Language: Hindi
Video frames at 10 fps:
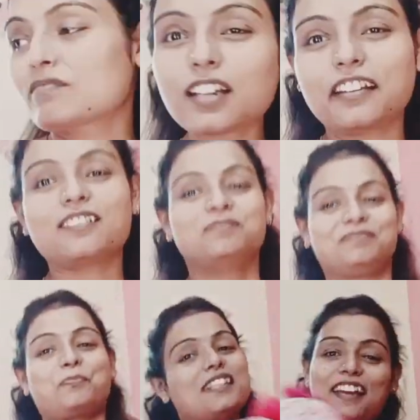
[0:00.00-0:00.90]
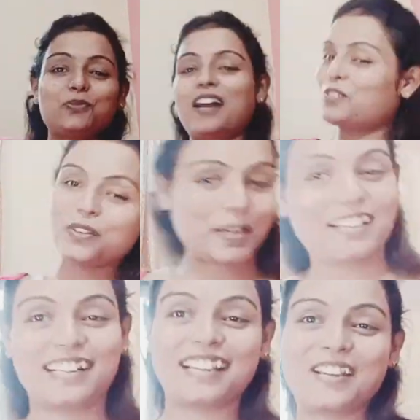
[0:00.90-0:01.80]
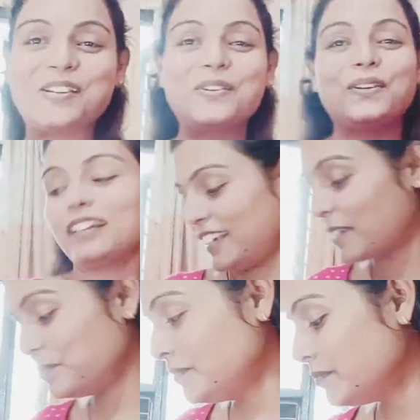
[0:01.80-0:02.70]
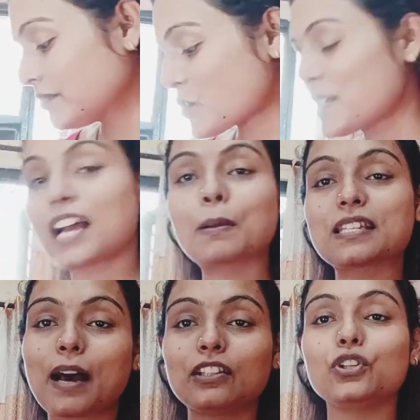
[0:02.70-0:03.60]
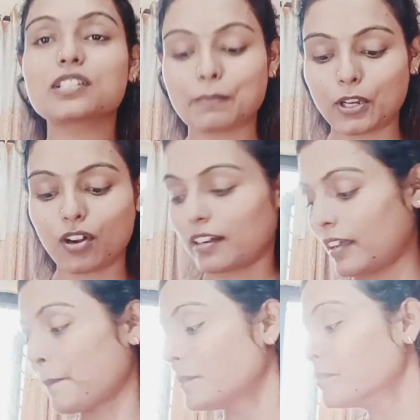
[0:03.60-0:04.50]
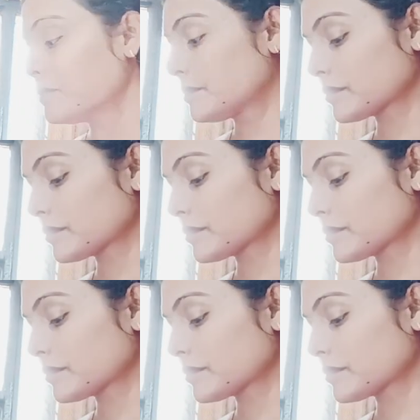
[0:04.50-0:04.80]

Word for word: कट गया फिर आएगा दोबारा तो फिर पिक कर लेंगे फिर क्या सुबह से आज मम्मी से बात नहीं हुई तो मम्मी कॉल करेंगे रही हैं